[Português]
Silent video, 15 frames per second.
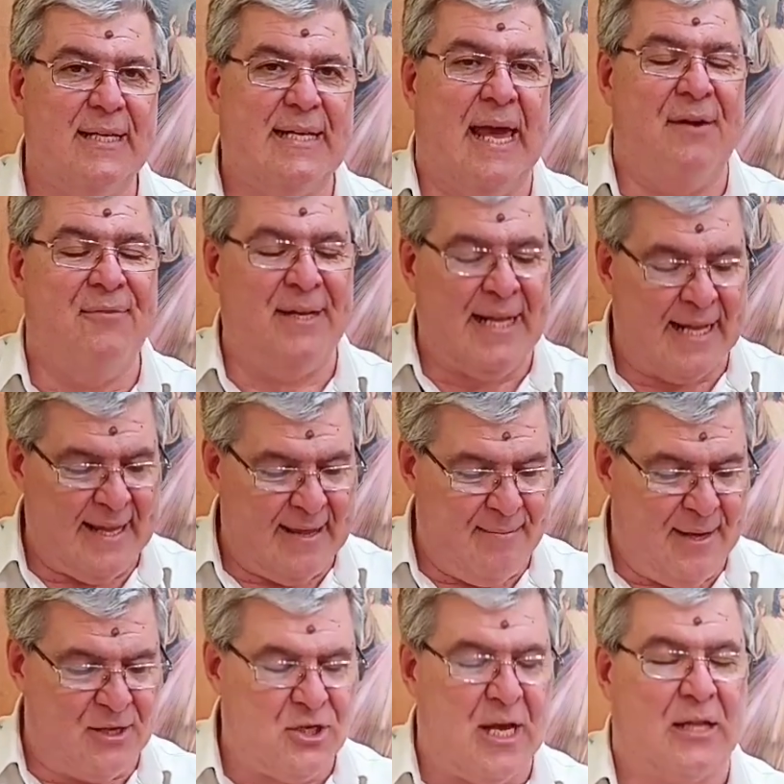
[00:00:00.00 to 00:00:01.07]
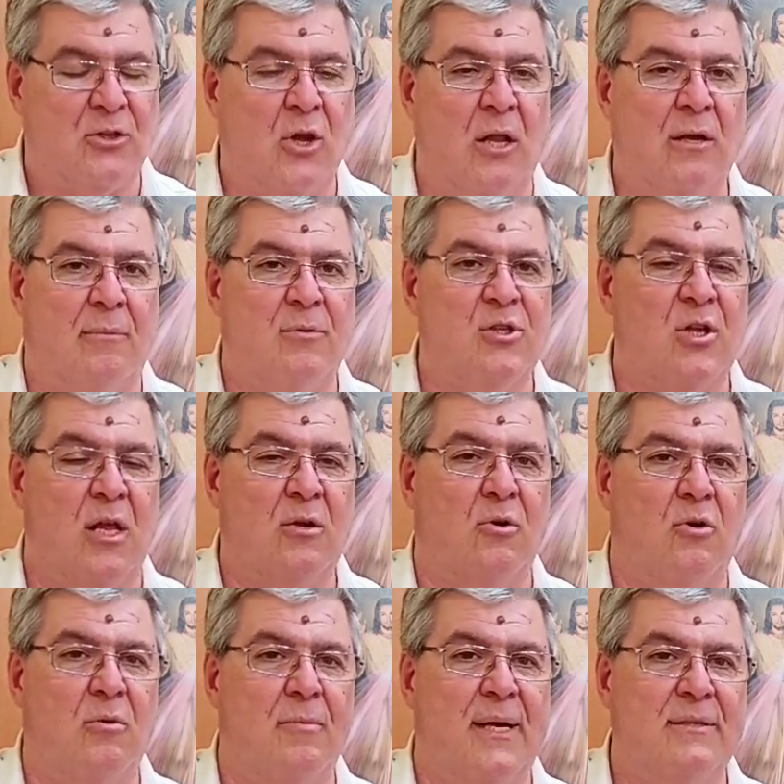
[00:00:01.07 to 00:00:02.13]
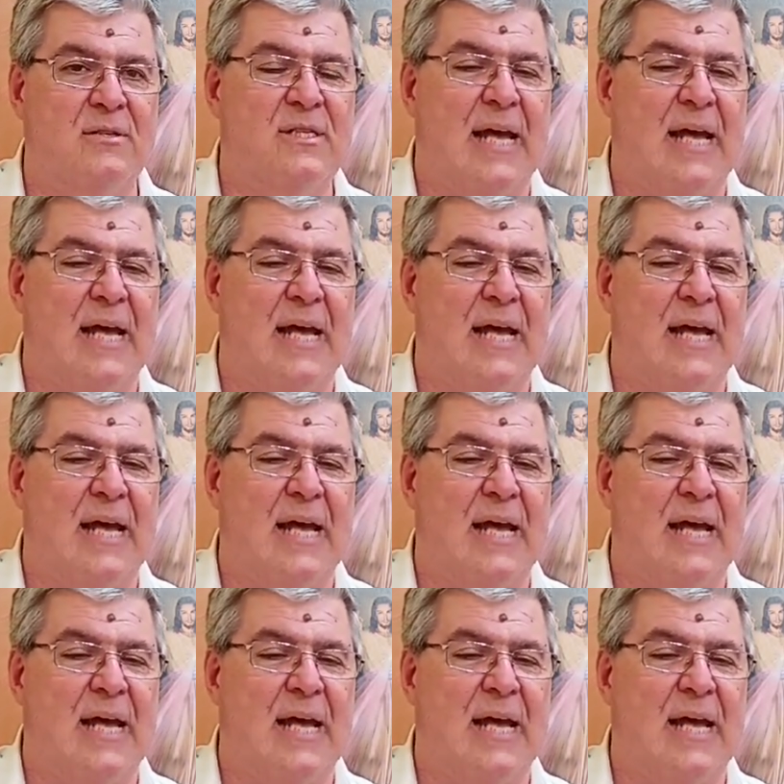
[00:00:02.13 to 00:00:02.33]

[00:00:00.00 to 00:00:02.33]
que é verdadeiramente católico, apostólico romano,